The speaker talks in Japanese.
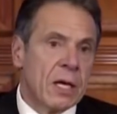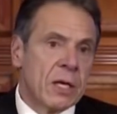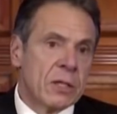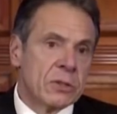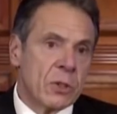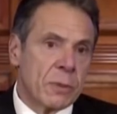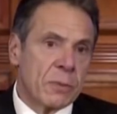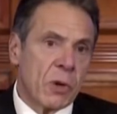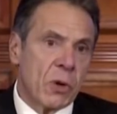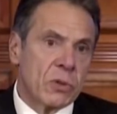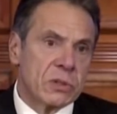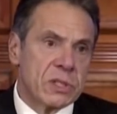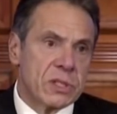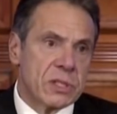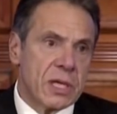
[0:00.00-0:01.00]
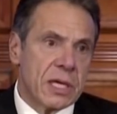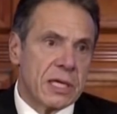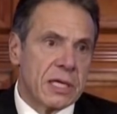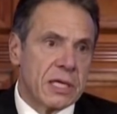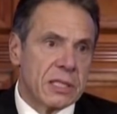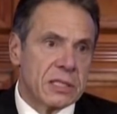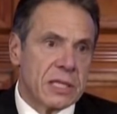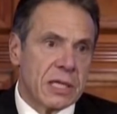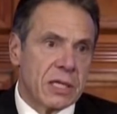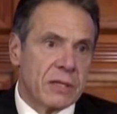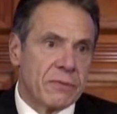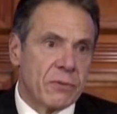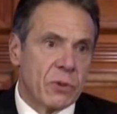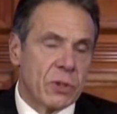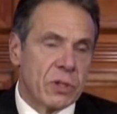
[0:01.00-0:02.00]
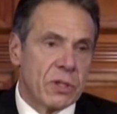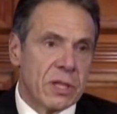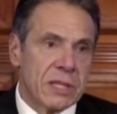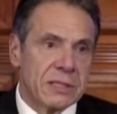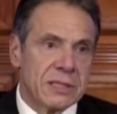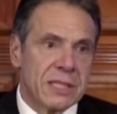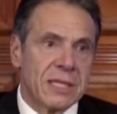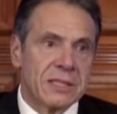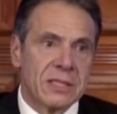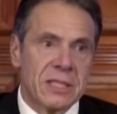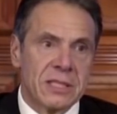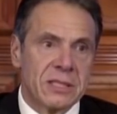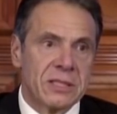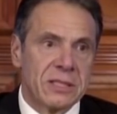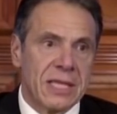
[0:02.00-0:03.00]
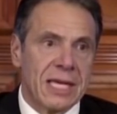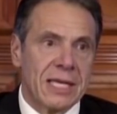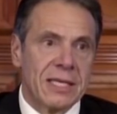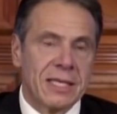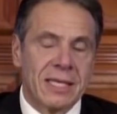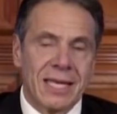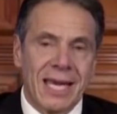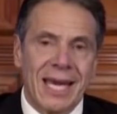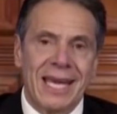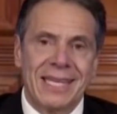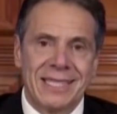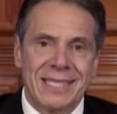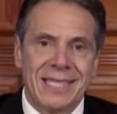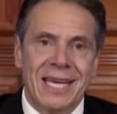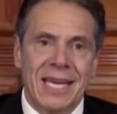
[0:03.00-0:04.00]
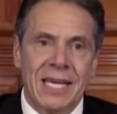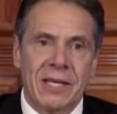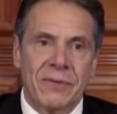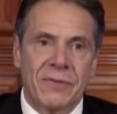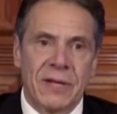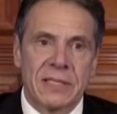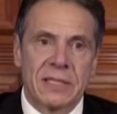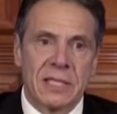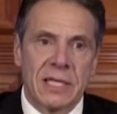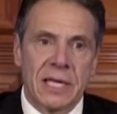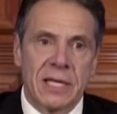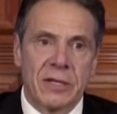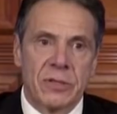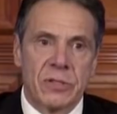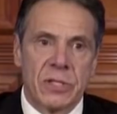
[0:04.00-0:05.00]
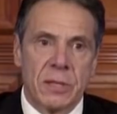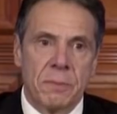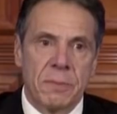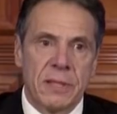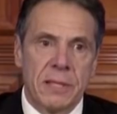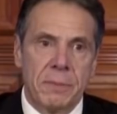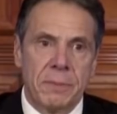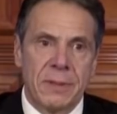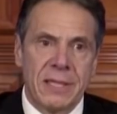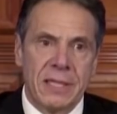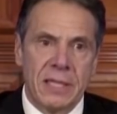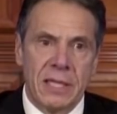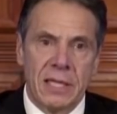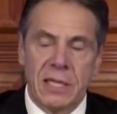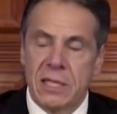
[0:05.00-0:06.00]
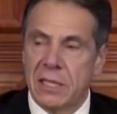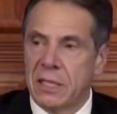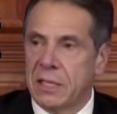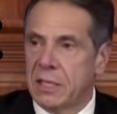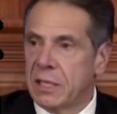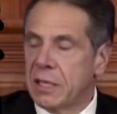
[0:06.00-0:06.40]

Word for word: So I'm going to sign an executive order that says the state can take ventilators and PPE